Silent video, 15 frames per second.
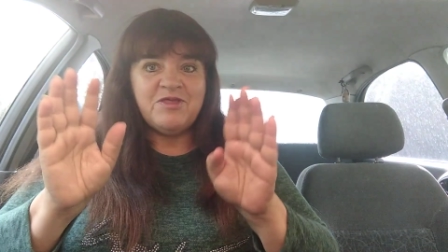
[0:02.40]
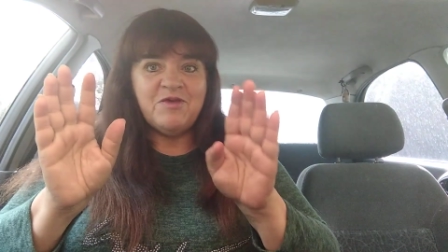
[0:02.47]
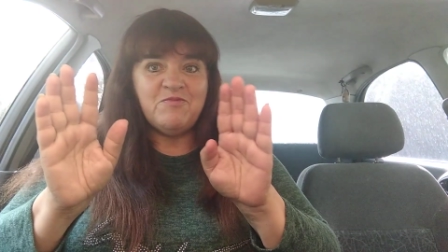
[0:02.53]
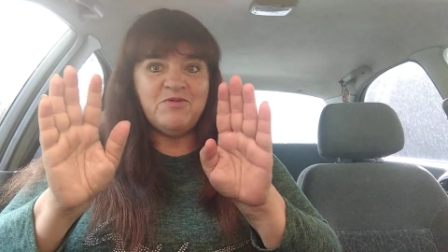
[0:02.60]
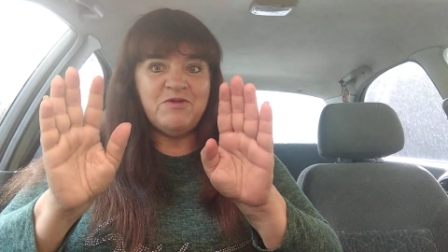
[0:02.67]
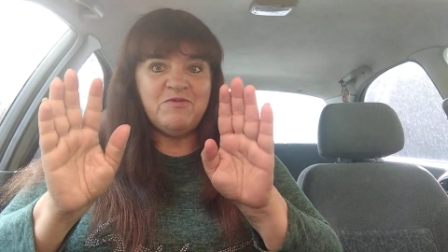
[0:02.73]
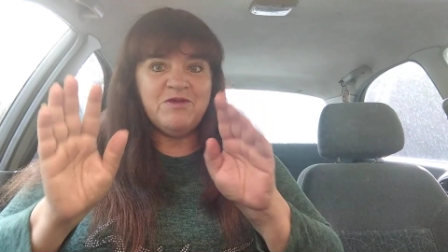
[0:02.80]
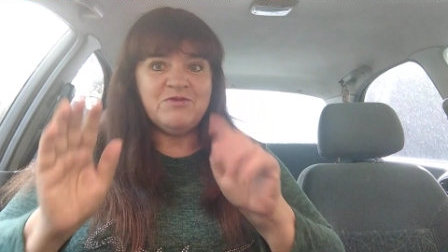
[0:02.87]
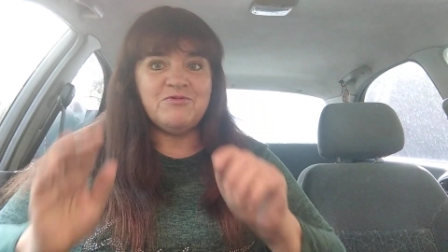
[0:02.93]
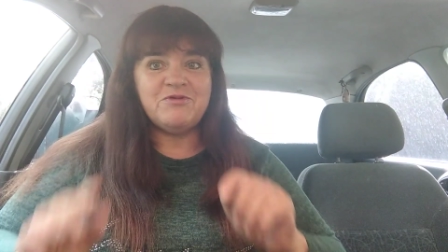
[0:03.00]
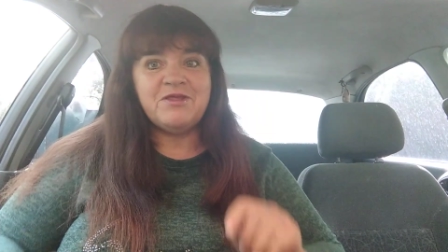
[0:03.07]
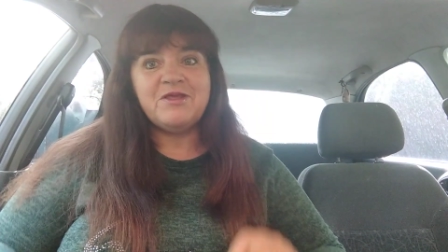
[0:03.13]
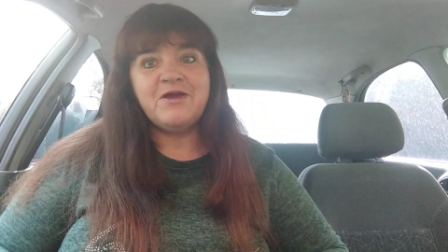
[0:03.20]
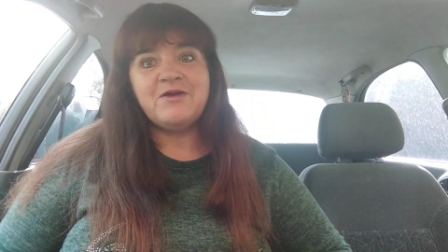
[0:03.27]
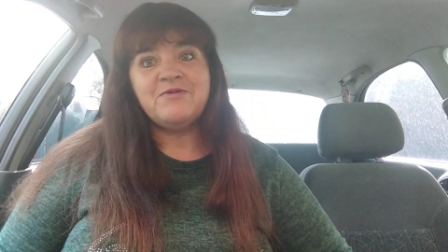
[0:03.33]
Всем привет,
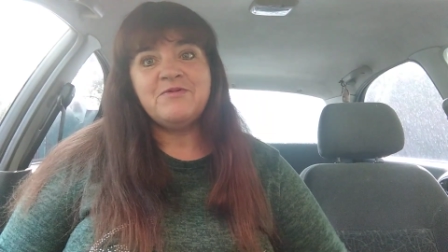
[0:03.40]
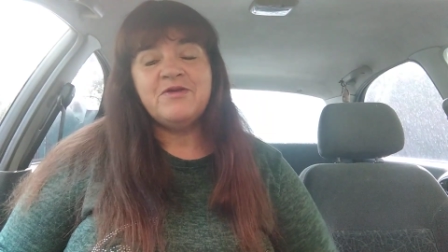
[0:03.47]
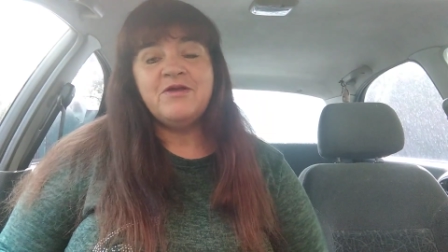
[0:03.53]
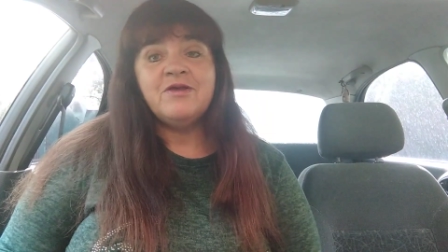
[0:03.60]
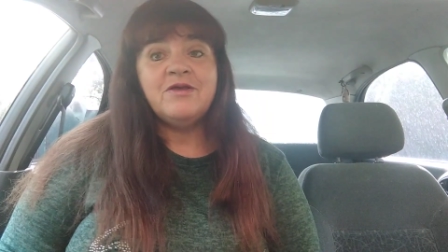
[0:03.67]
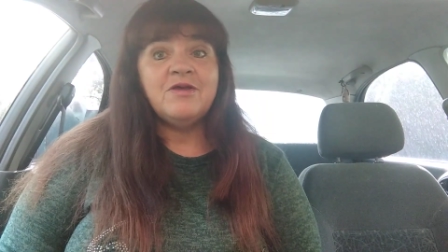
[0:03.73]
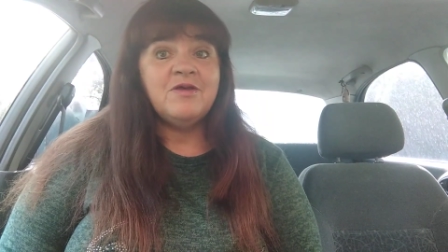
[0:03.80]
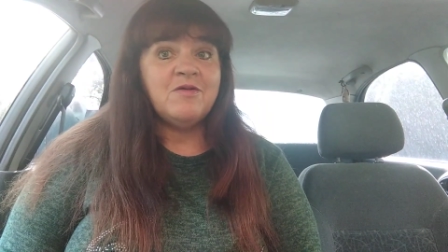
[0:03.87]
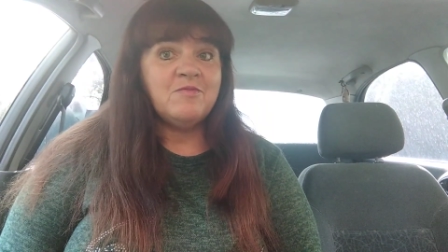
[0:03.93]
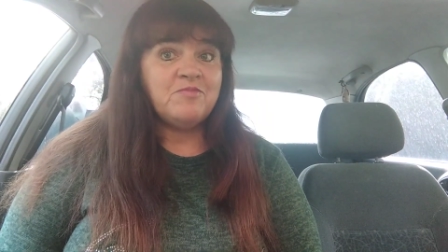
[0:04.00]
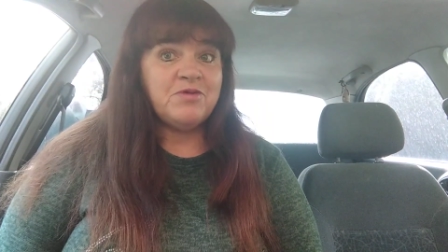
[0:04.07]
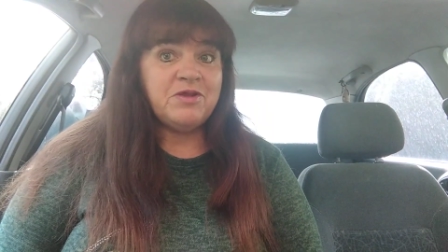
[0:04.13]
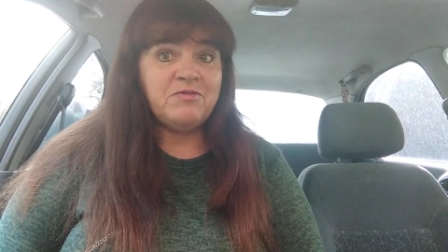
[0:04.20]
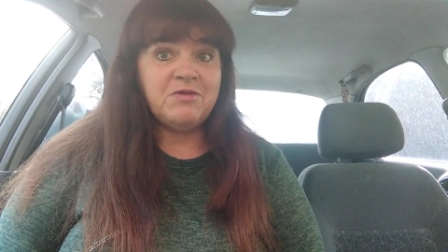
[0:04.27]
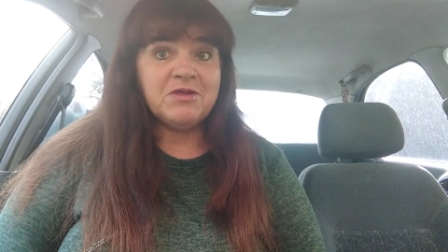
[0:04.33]
друзья!
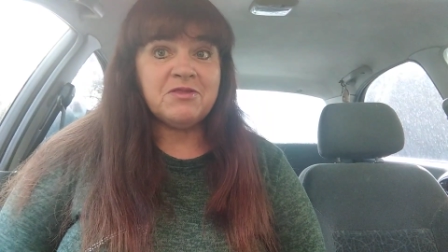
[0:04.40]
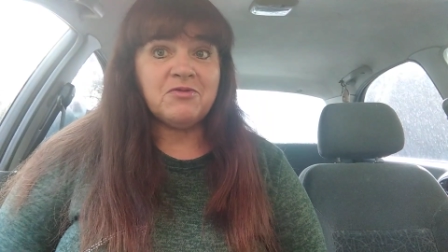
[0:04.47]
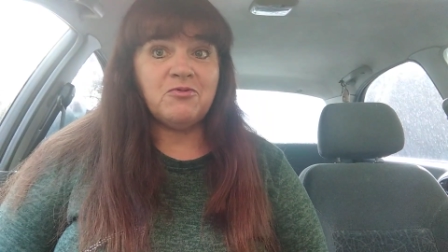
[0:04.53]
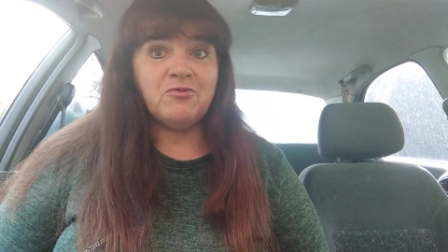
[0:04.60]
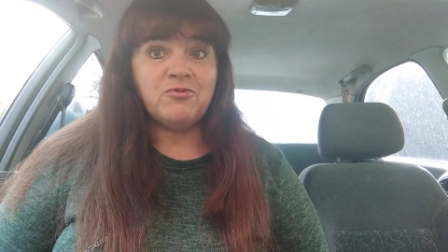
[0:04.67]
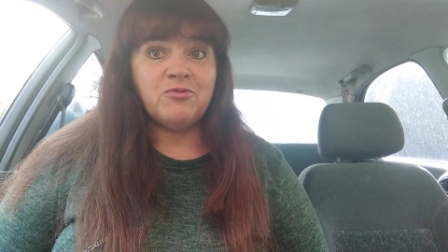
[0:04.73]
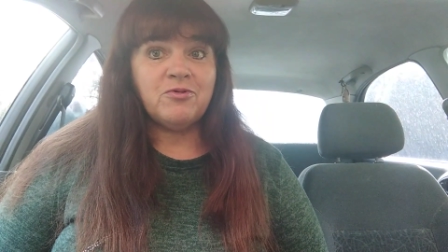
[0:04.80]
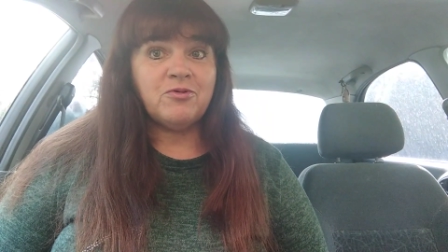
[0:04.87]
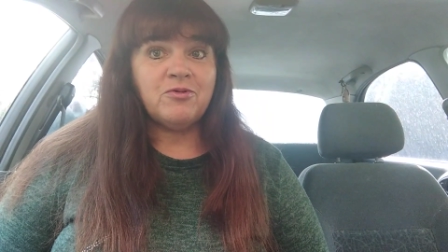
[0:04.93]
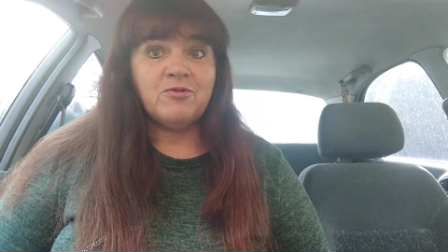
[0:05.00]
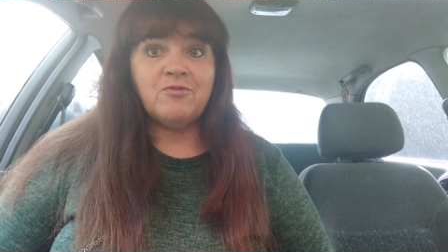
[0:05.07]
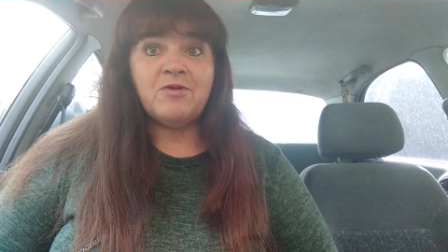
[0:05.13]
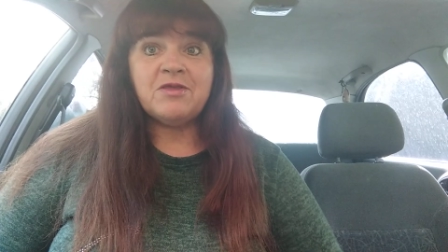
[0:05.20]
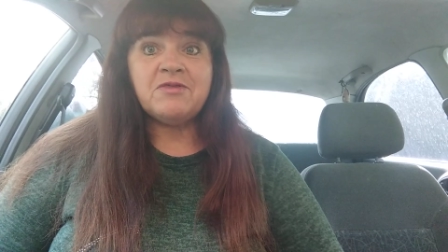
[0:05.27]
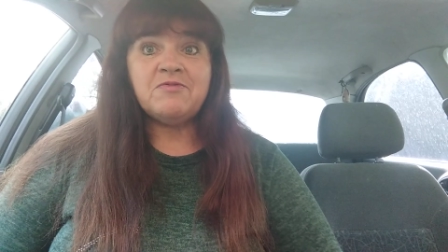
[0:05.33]
Приветствую
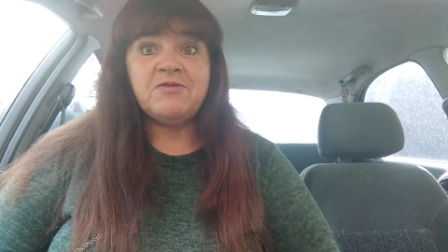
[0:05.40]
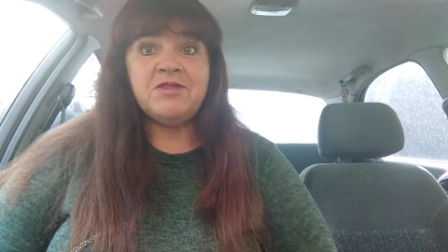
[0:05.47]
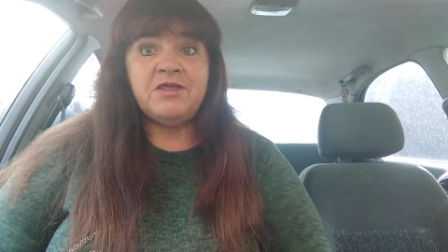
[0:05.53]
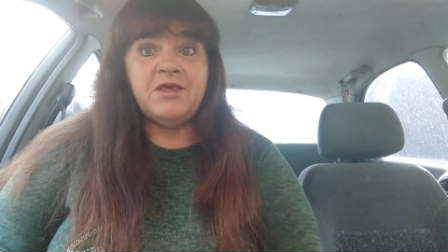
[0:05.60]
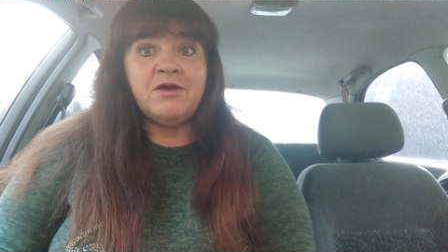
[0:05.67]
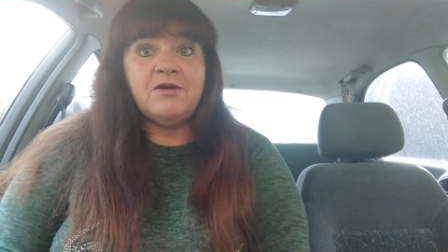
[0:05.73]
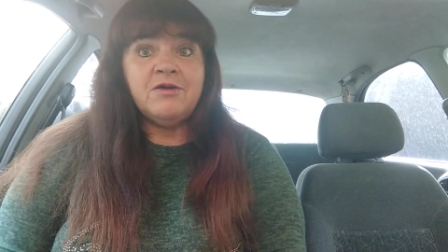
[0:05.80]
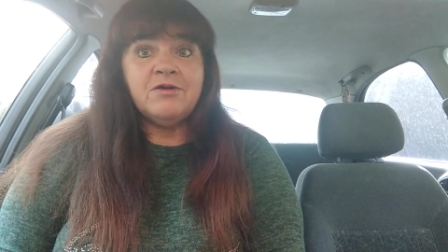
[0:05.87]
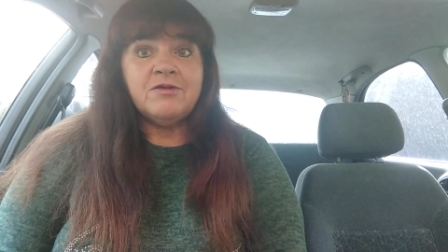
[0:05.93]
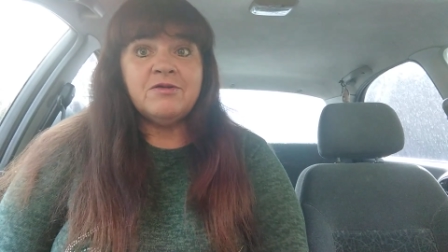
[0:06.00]
вас всех